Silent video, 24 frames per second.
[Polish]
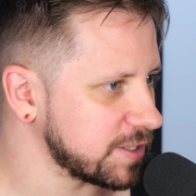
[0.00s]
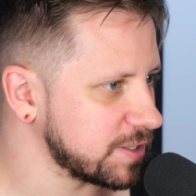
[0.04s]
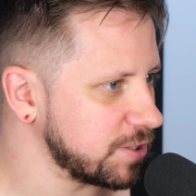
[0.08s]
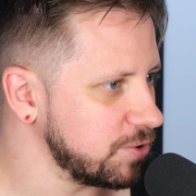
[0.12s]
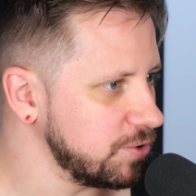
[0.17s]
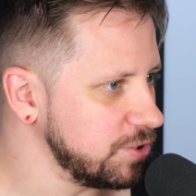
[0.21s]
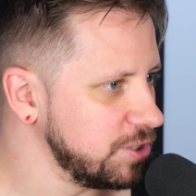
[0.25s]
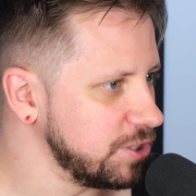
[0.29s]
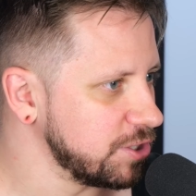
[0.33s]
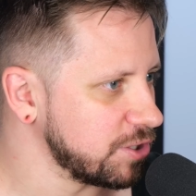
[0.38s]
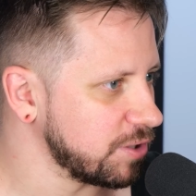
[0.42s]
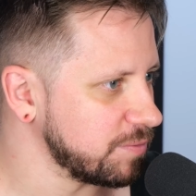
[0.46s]
co
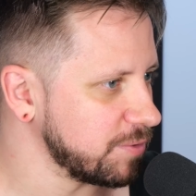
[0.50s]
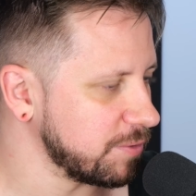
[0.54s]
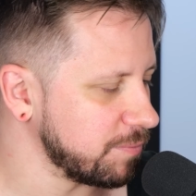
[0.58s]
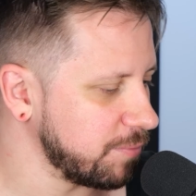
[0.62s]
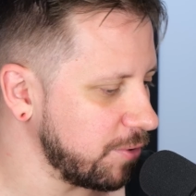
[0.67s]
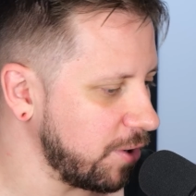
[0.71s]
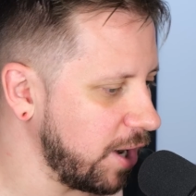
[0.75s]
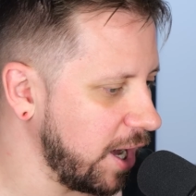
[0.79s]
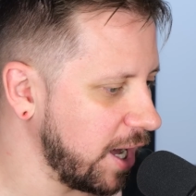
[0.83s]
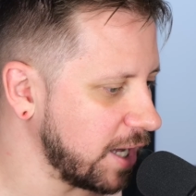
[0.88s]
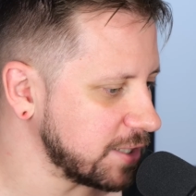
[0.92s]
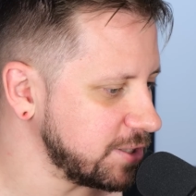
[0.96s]
oni robią,
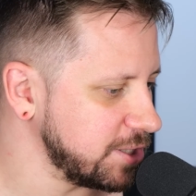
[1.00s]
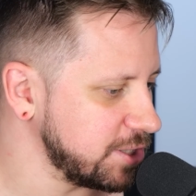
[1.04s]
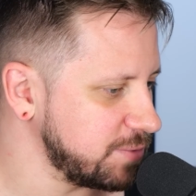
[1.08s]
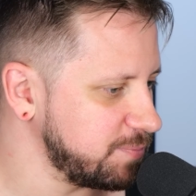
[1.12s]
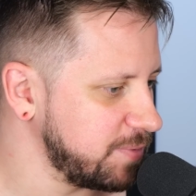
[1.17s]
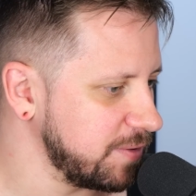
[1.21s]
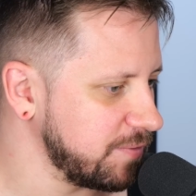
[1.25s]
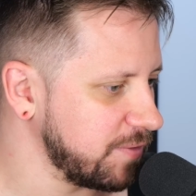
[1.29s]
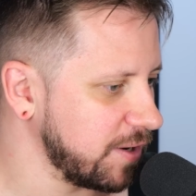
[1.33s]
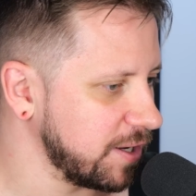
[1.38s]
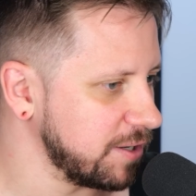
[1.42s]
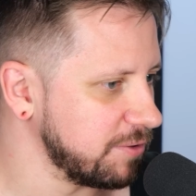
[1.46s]
bo a, nie
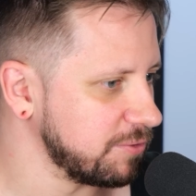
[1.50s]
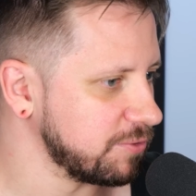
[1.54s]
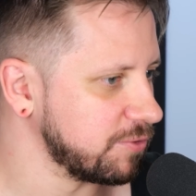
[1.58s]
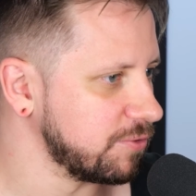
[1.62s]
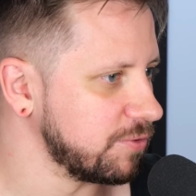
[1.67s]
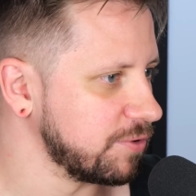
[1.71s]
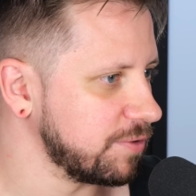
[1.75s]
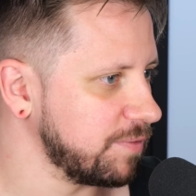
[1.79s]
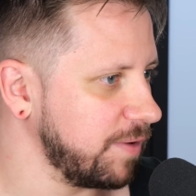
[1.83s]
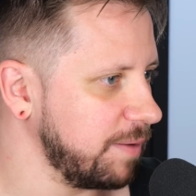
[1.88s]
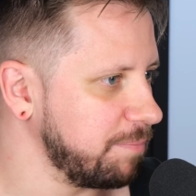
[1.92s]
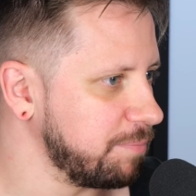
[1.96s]
śpiewają,
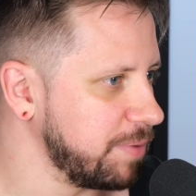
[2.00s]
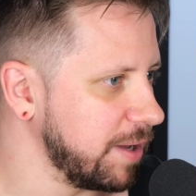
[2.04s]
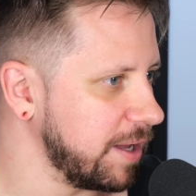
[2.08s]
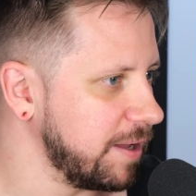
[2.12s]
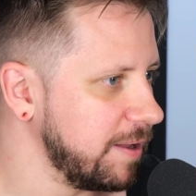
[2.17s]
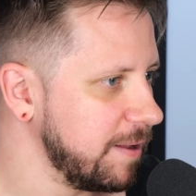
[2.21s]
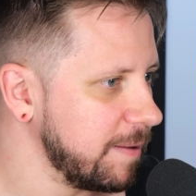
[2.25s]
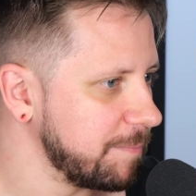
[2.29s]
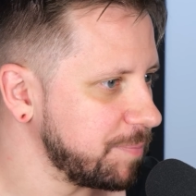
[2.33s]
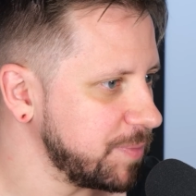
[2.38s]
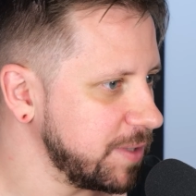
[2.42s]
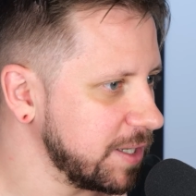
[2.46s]
kurwa, b,
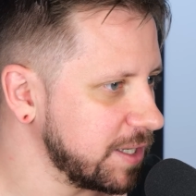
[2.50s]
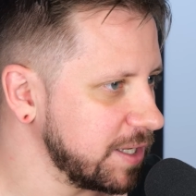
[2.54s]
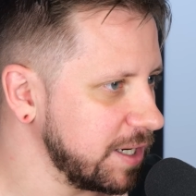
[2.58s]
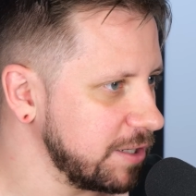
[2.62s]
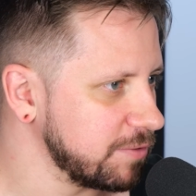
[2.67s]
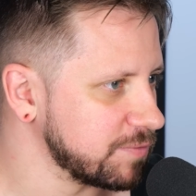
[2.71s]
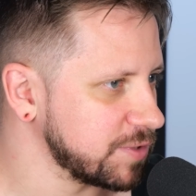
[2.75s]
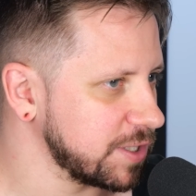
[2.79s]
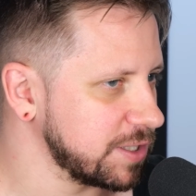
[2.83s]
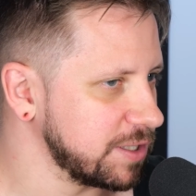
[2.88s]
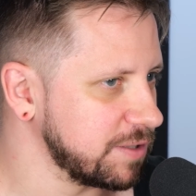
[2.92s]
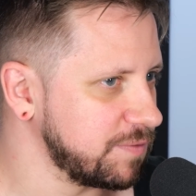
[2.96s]
nie
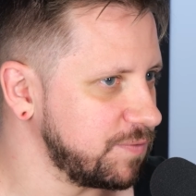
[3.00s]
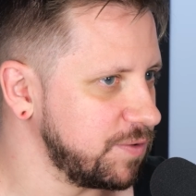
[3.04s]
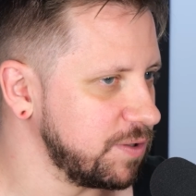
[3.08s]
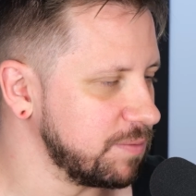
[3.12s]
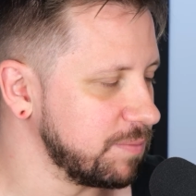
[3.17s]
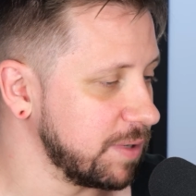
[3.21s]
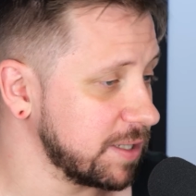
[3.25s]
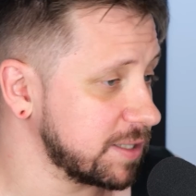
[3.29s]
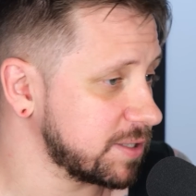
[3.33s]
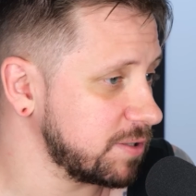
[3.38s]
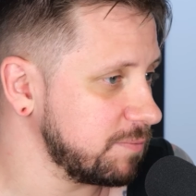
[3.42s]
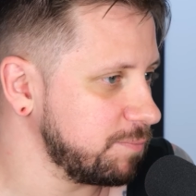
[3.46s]
grają w żadnych
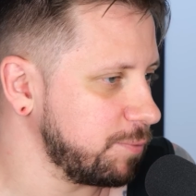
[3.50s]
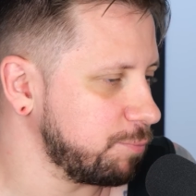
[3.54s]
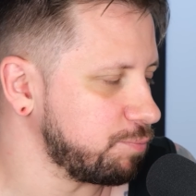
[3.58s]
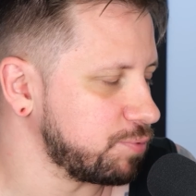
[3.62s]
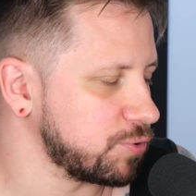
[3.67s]
filmach, są po